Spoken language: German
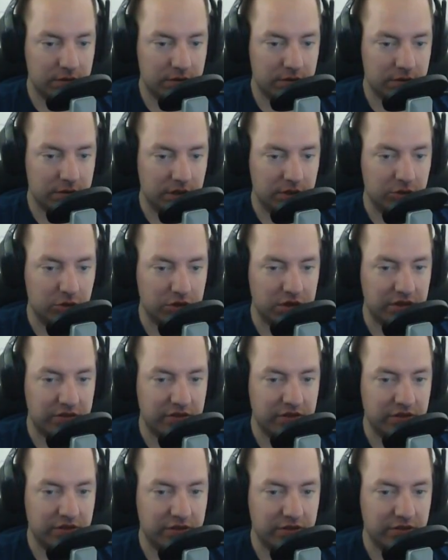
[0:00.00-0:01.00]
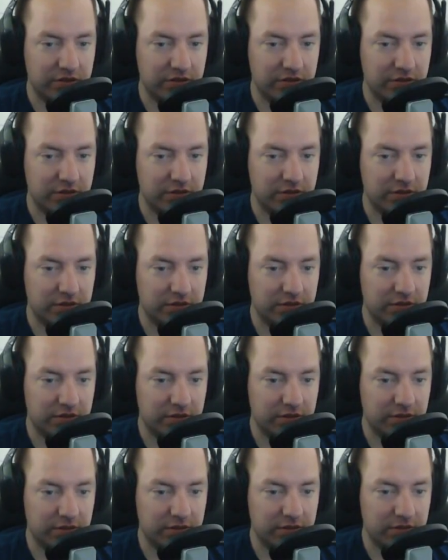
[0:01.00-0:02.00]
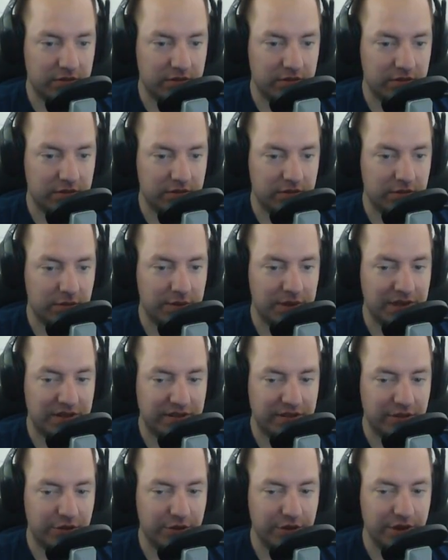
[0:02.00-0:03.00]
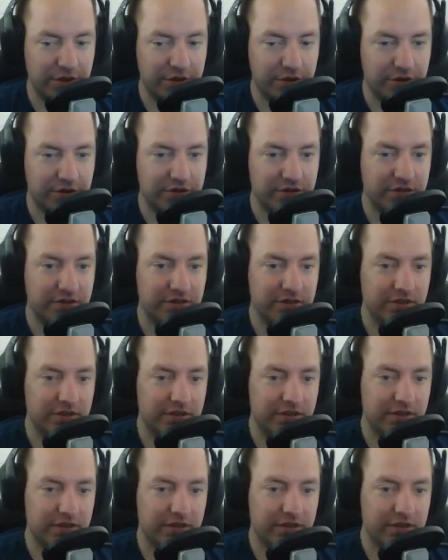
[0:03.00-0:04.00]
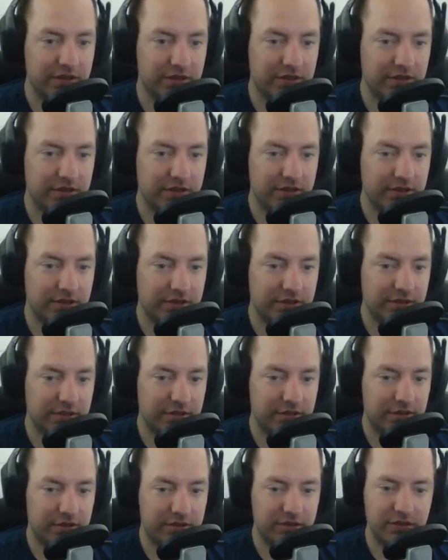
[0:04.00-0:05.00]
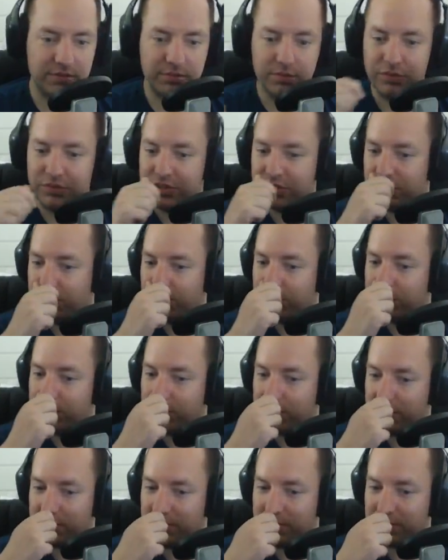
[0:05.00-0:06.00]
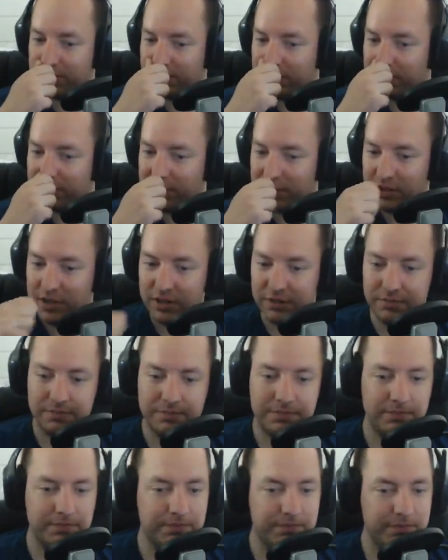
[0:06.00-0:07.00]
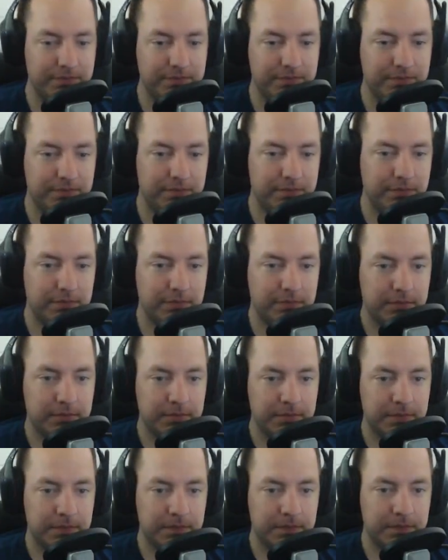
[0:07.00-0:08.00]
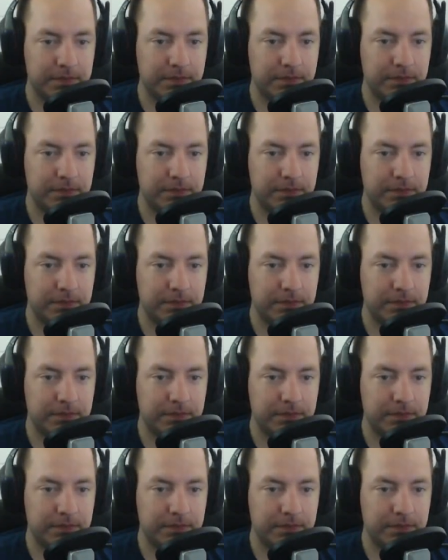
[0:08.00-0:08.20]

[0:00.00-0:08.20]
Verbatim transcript: Ach doch, jetzt sehe ich das. Wenn man ganz genau hinguckt. Ja. So ziehe ich mir wieder voll. Ja. Oh, das ging schnell.